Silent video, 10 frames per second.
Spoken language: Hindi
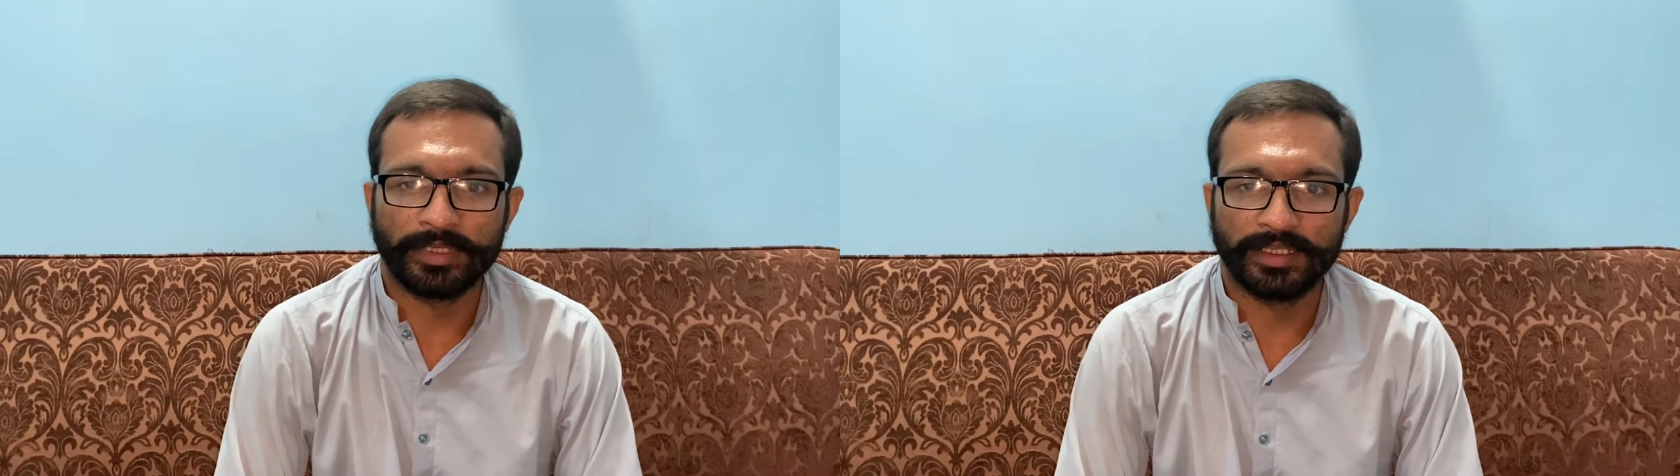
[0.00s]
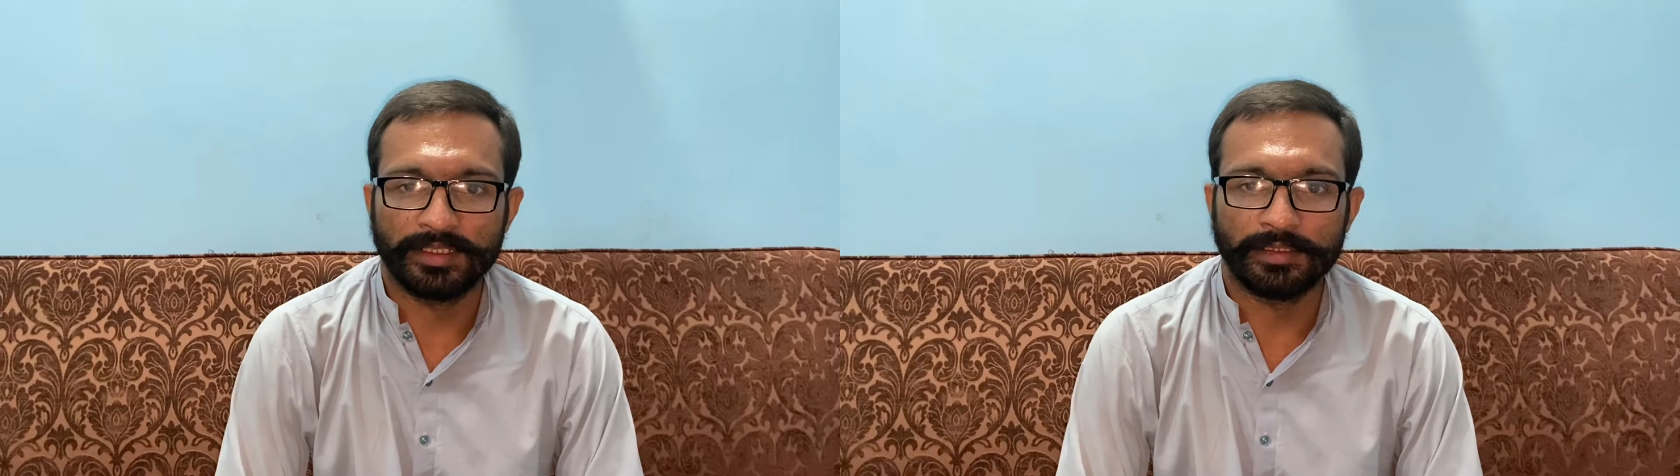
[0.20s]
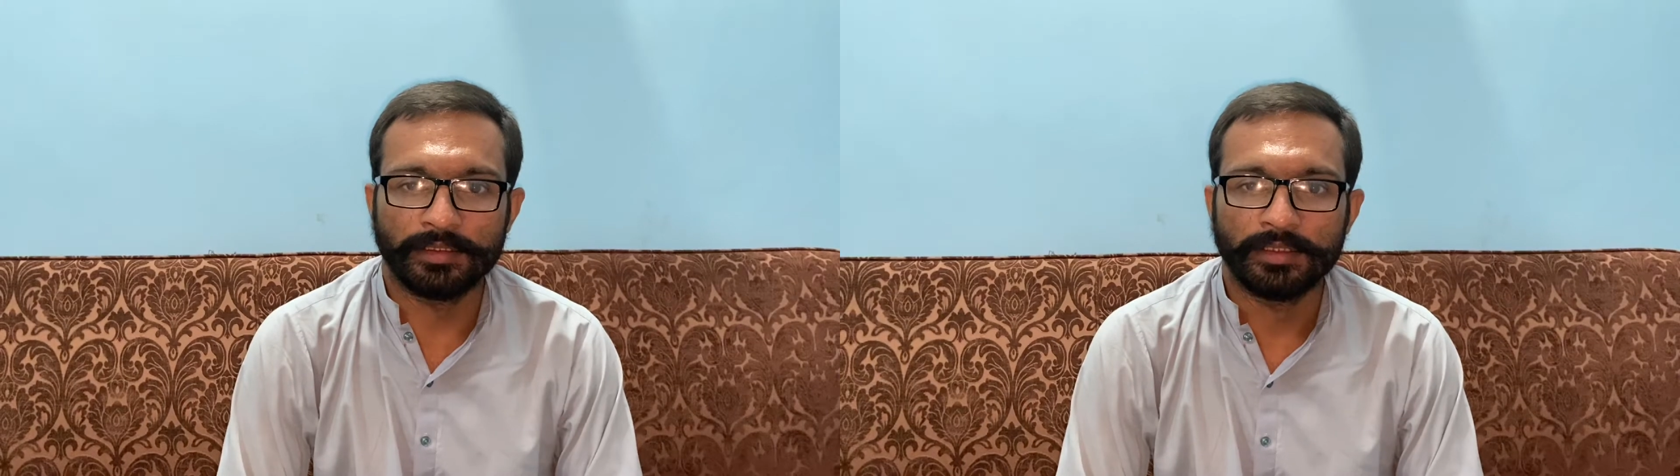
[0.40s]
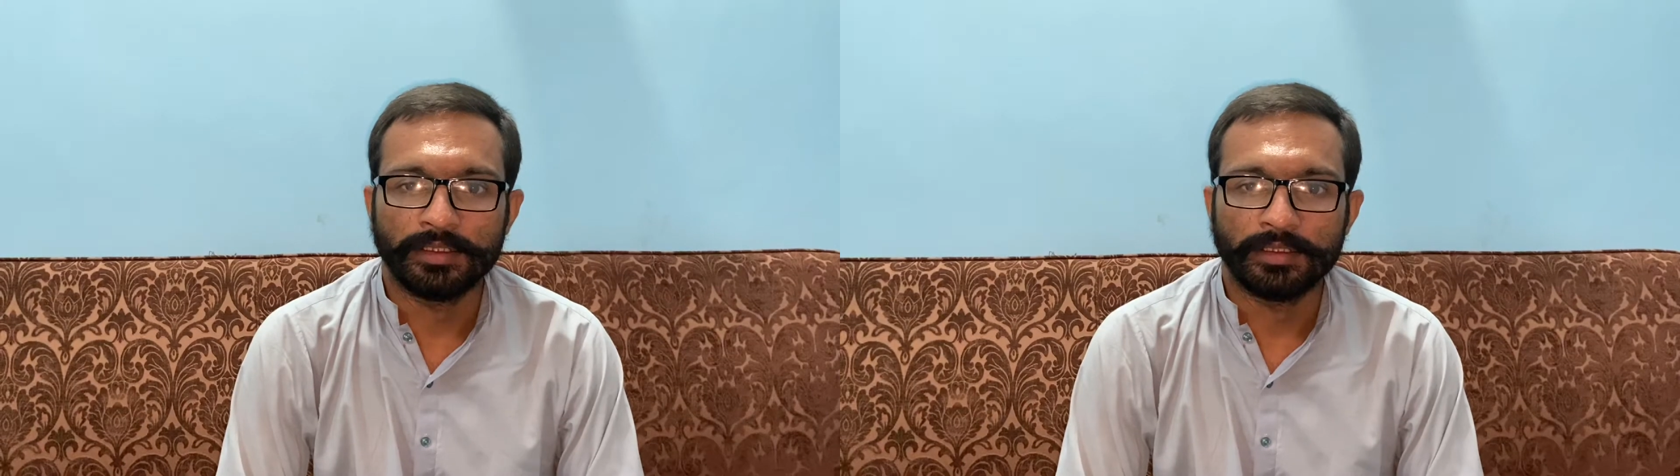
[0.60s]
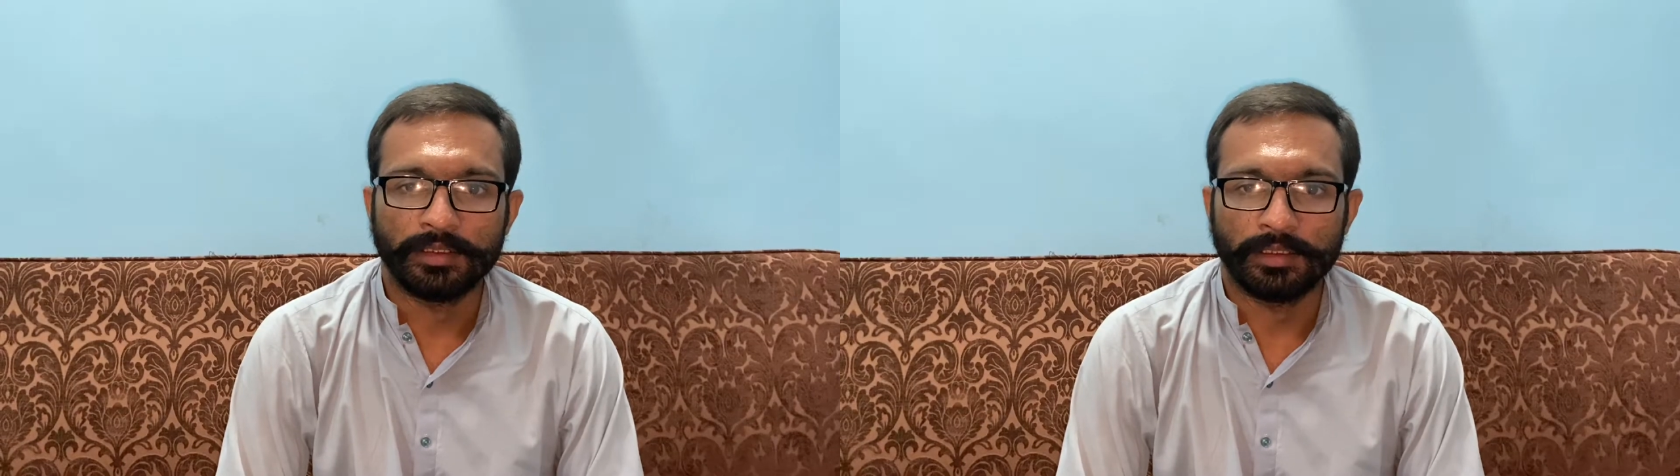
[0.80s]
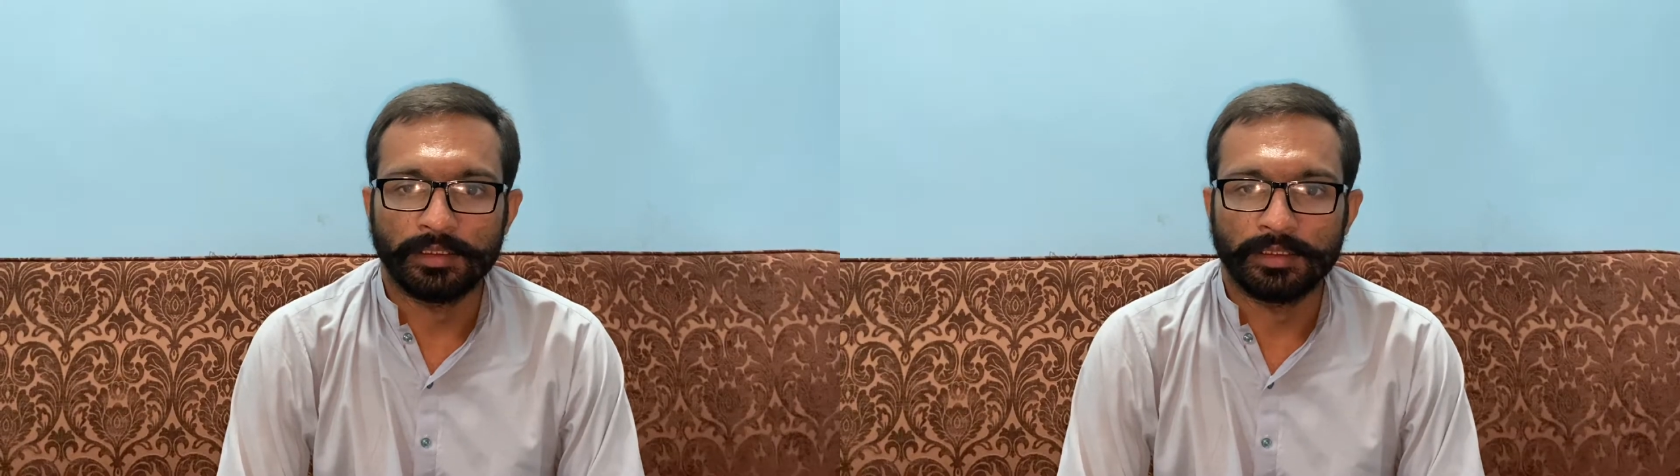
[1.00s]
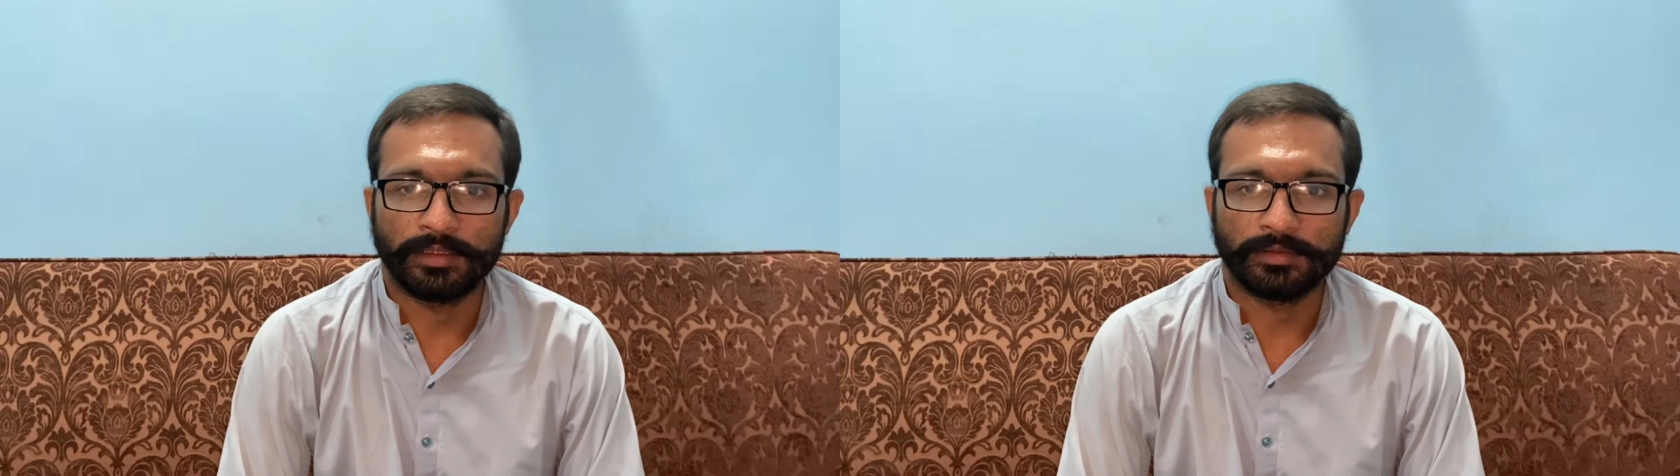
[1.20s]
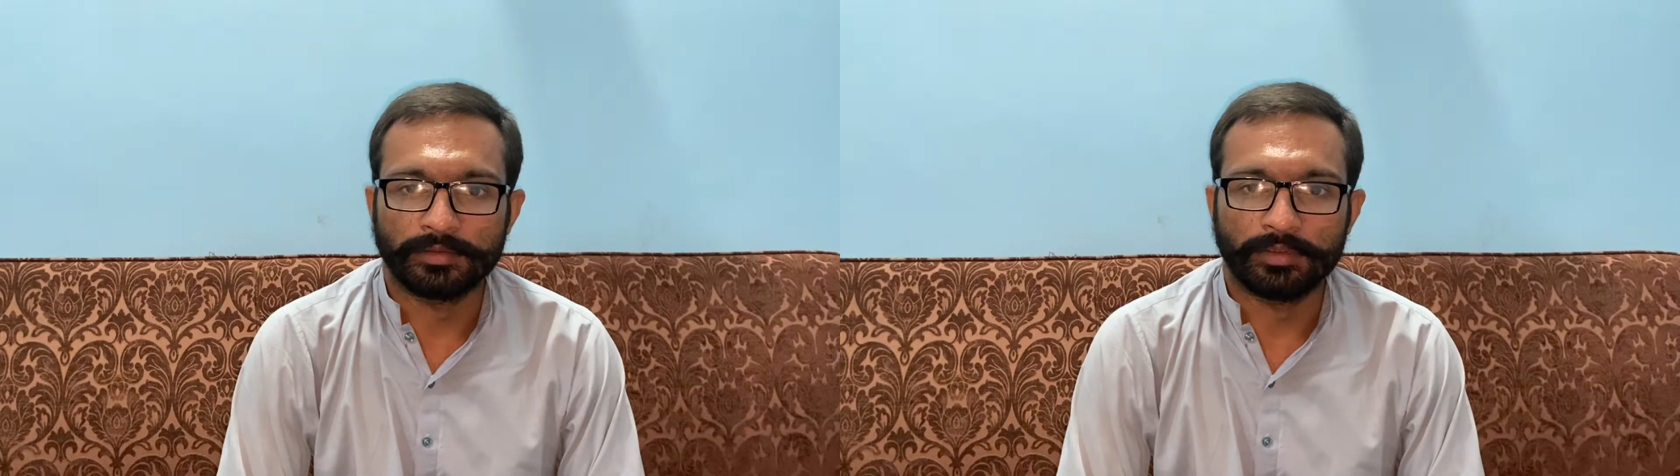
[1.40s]
मैं
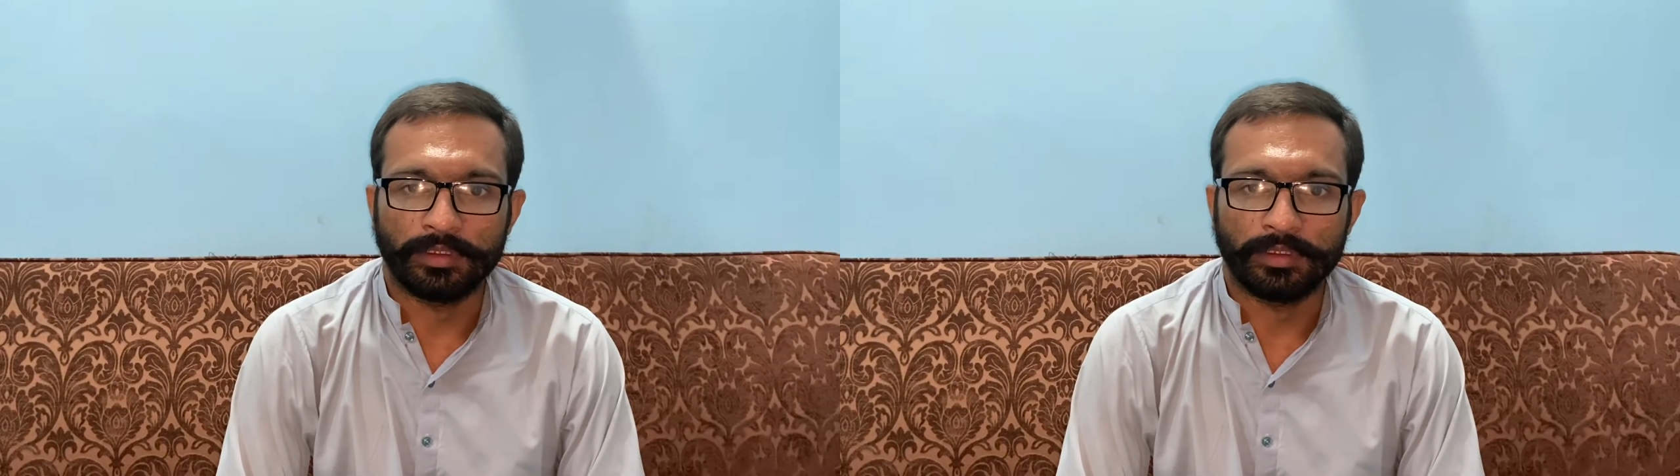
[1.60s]
आ,